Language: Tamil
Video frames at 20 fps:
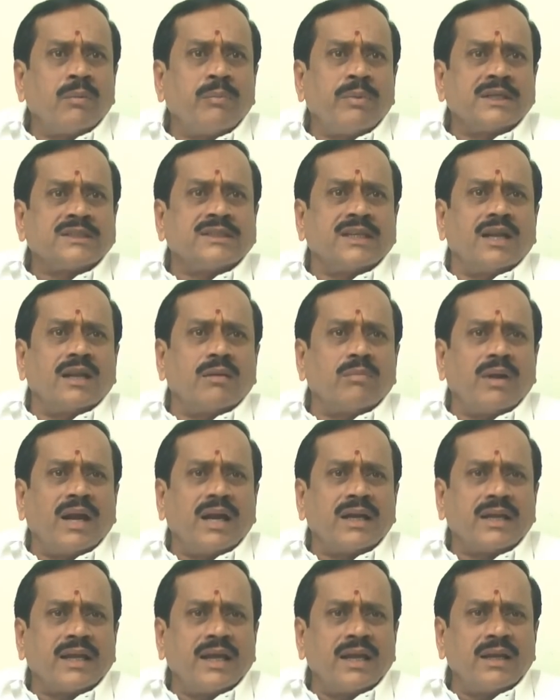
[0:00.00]
பர்சனல்
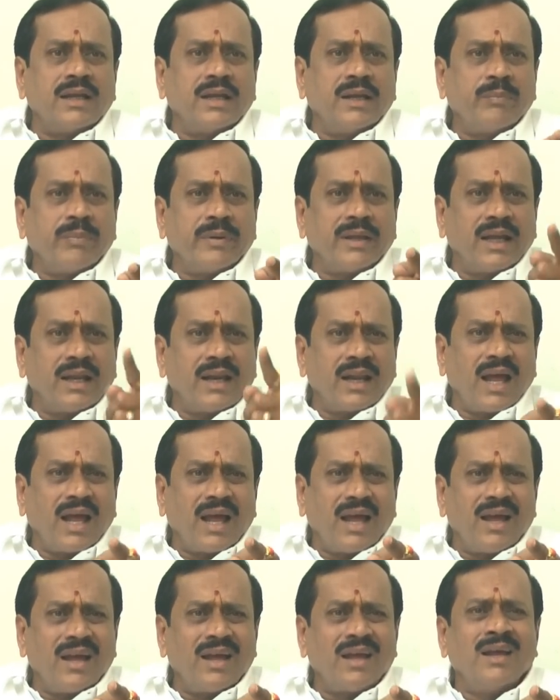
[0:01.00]
மேட்டர்
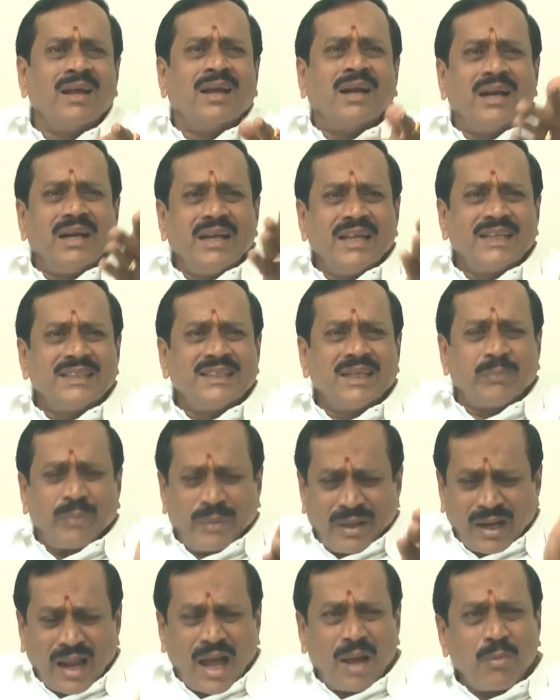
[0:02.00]
இப்படியெல்லாம்
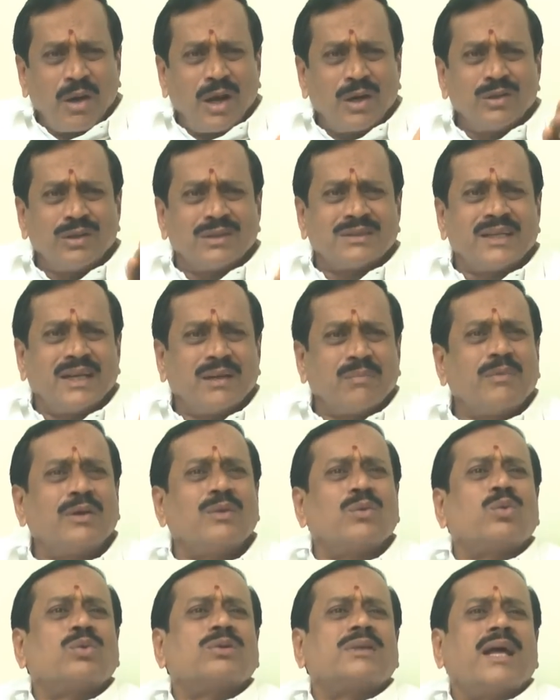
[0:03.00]
டிஜிபி ராமானுஜம்
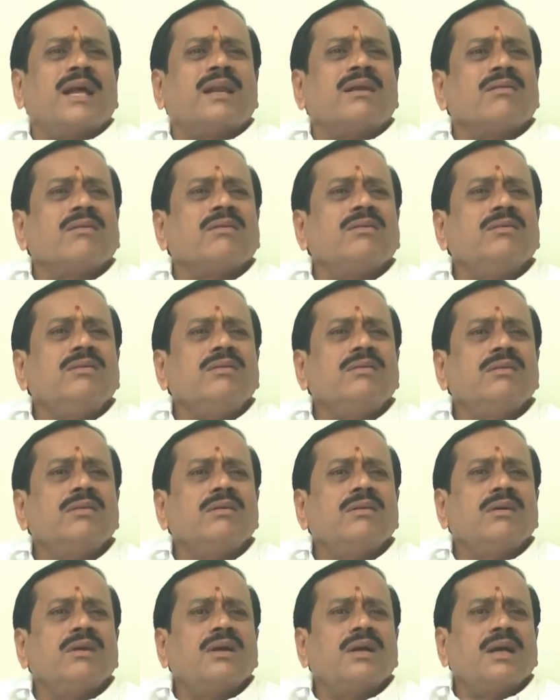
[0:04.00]
ஸ்டேட்மெண்ட் கொடுத்தார்
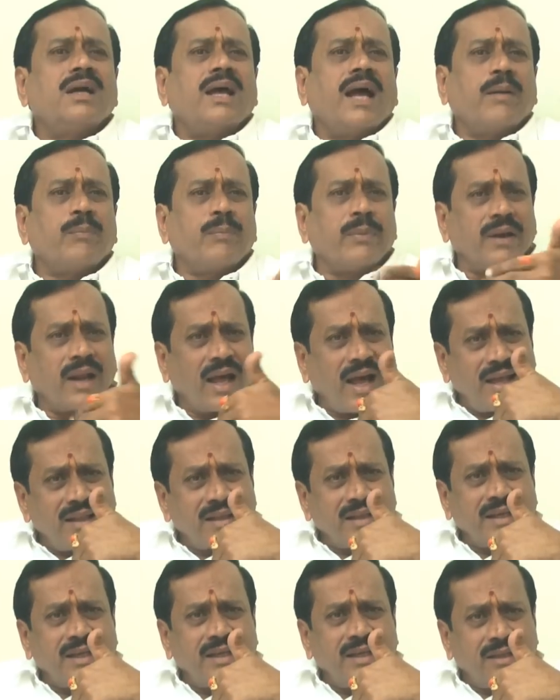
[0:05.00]
அப்போ நான்
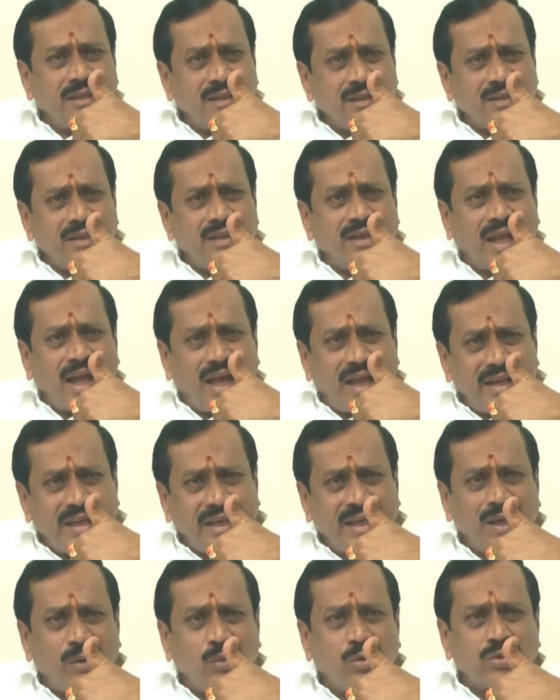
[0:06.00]
அதுக்கு எதிர்த்து நான்
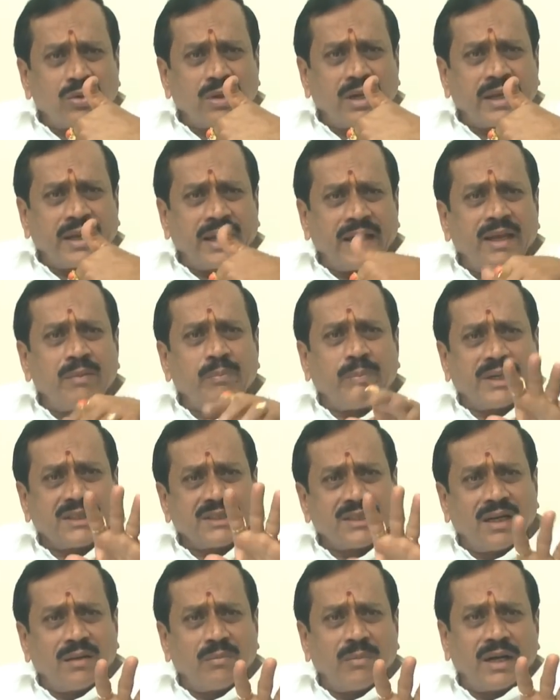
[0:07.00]
அறிக்கையை கொடுத்துருக்கேன் ஏன்
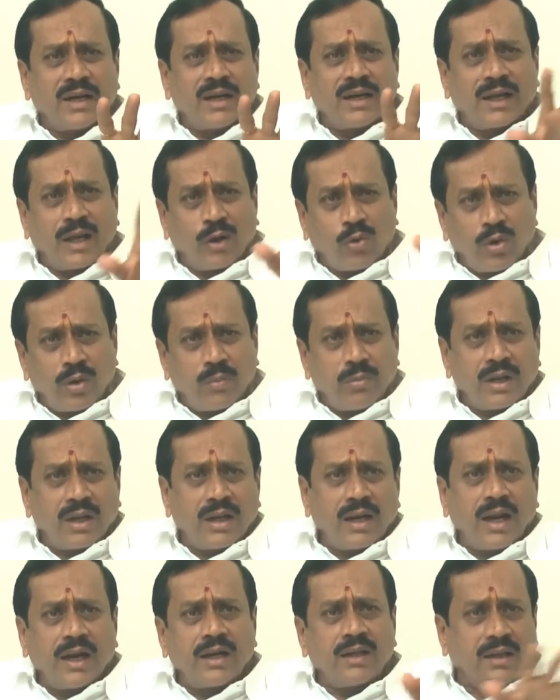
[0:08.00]
பர்சனல் மேட்டர்னால் கொலை
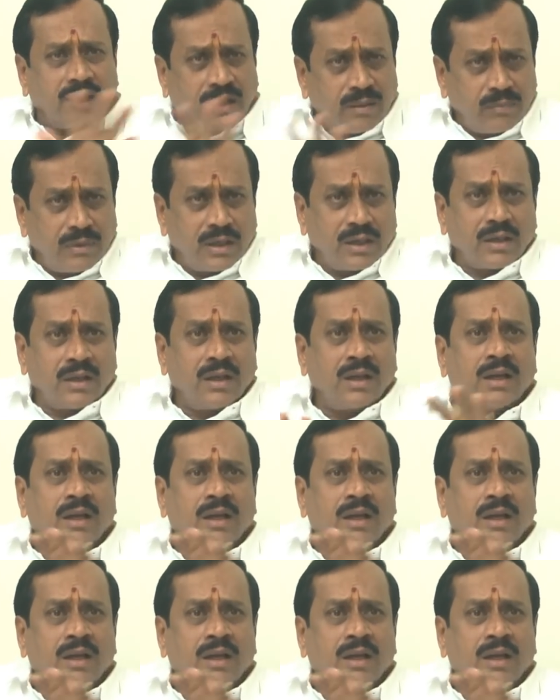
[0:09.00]
பண்ணலான்னு கிரிமினல்